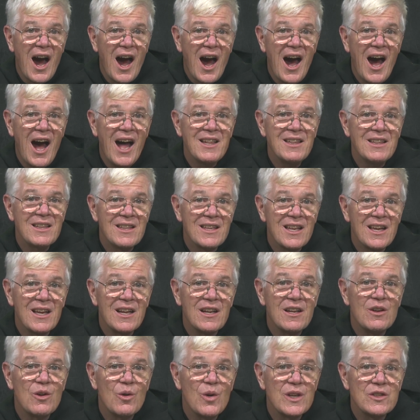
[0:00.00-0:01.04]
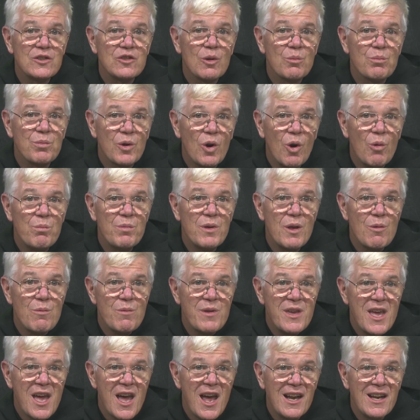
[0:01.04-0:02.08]
ante nuestro propio
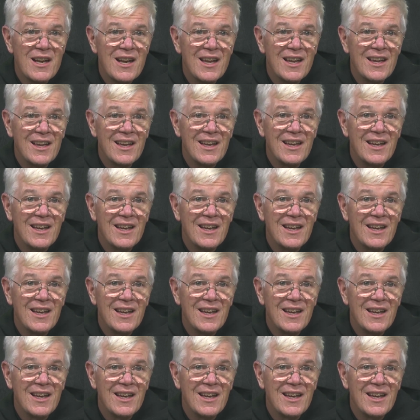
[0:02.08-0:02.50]
bien,